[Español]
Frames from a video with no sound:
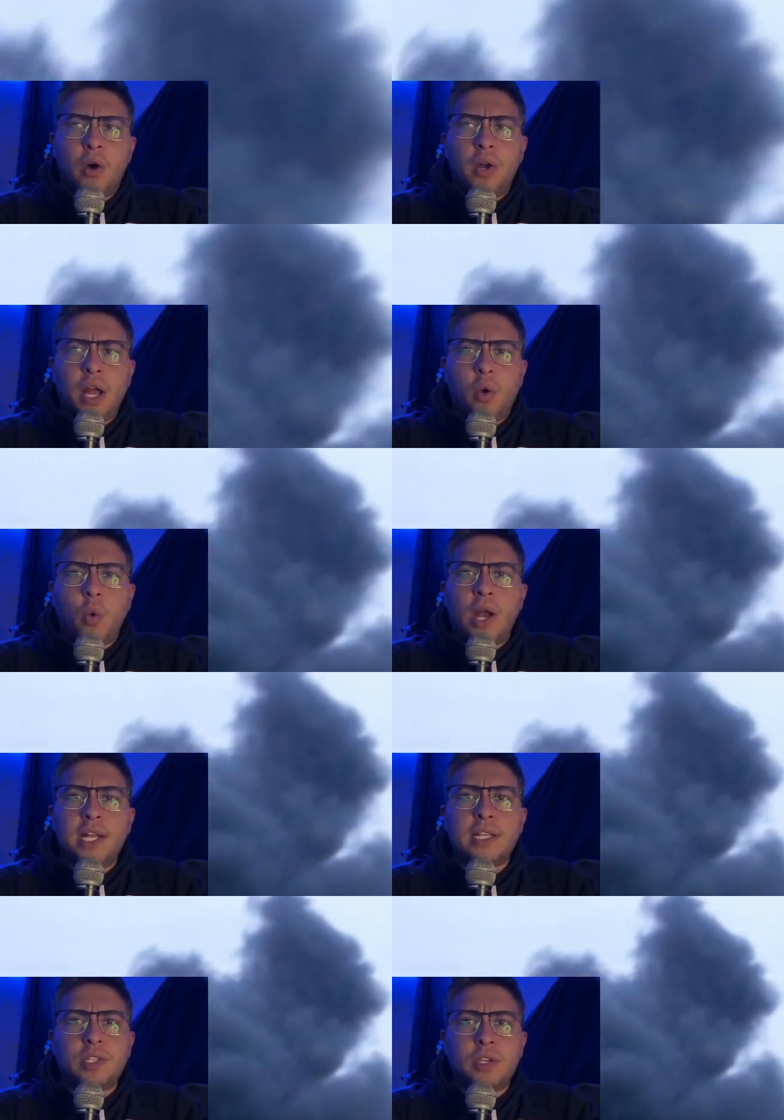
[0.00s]
sin
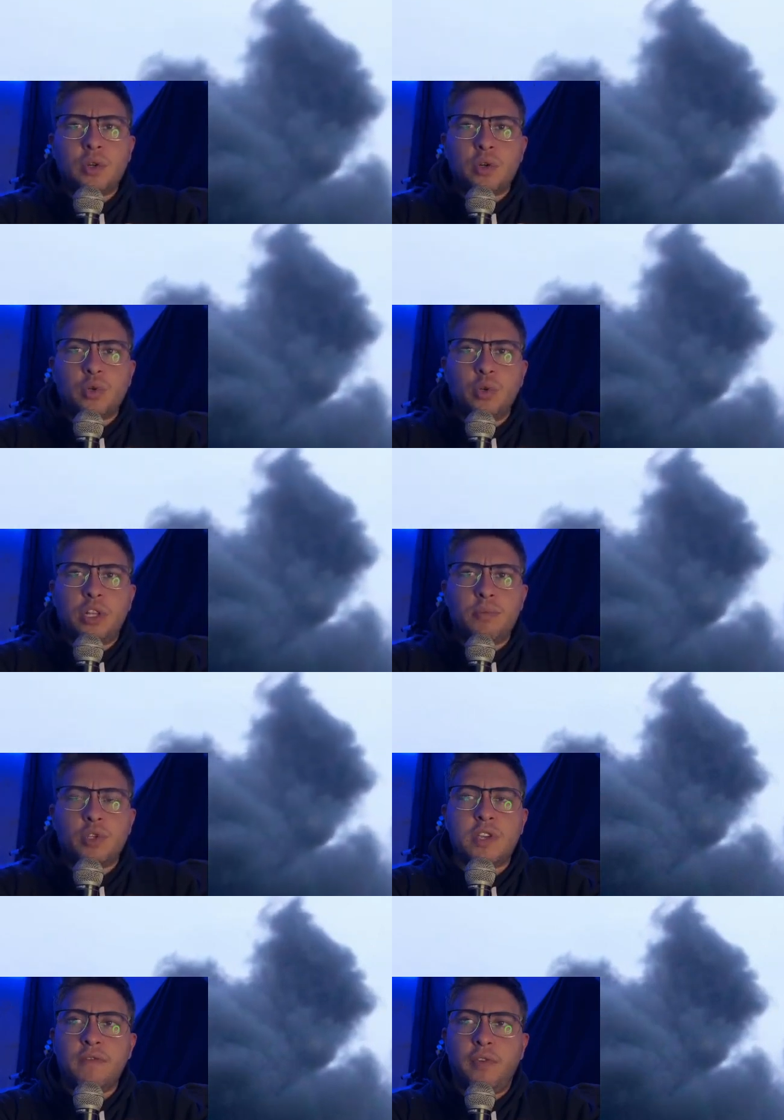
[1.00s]
más que decirles,
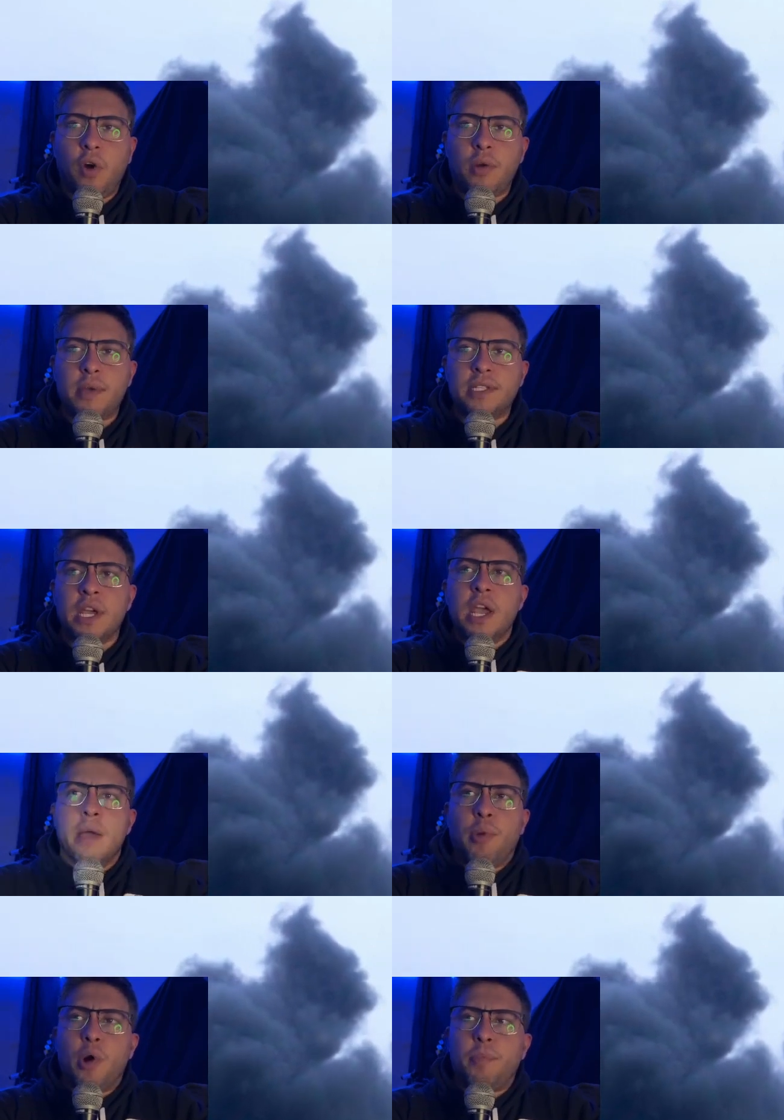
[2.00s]
no olviden
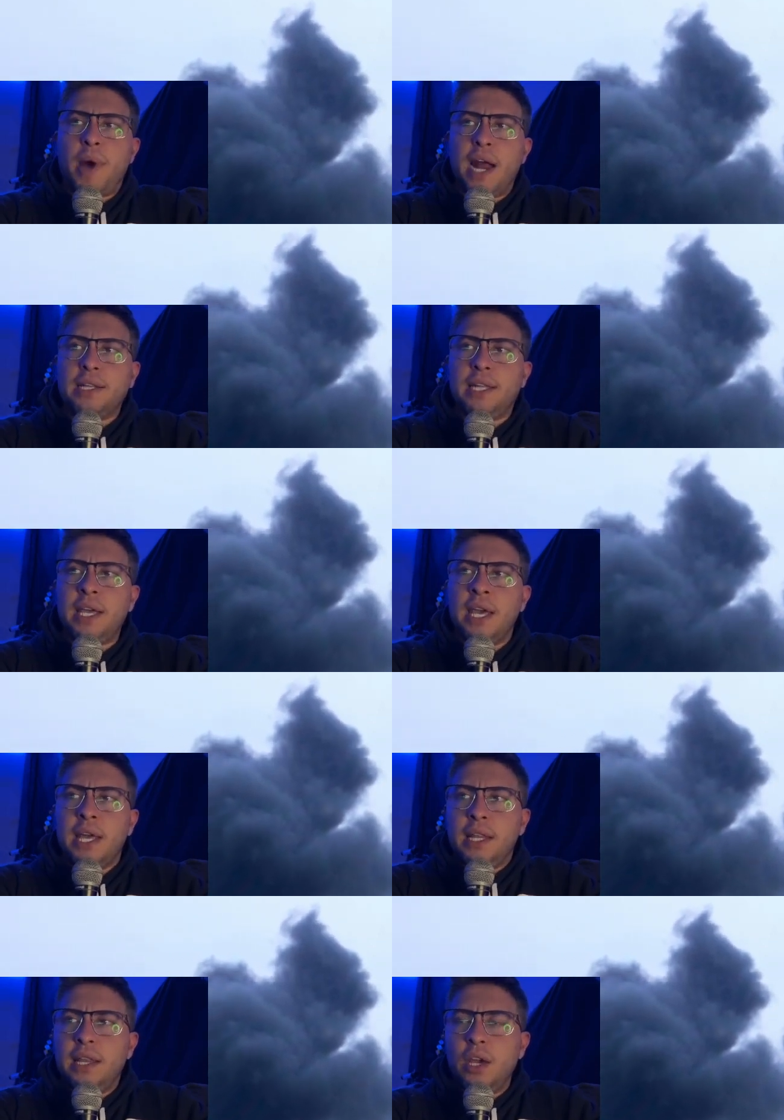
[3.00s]
suscribirse, darle
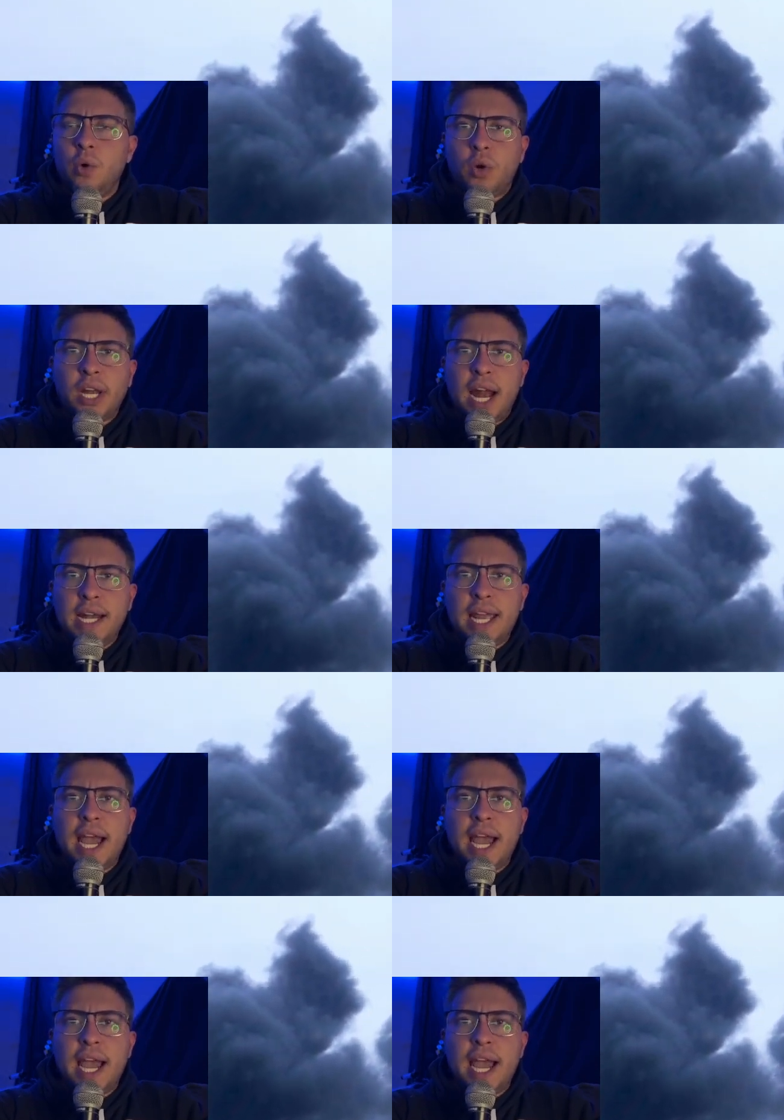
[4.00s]
like y activar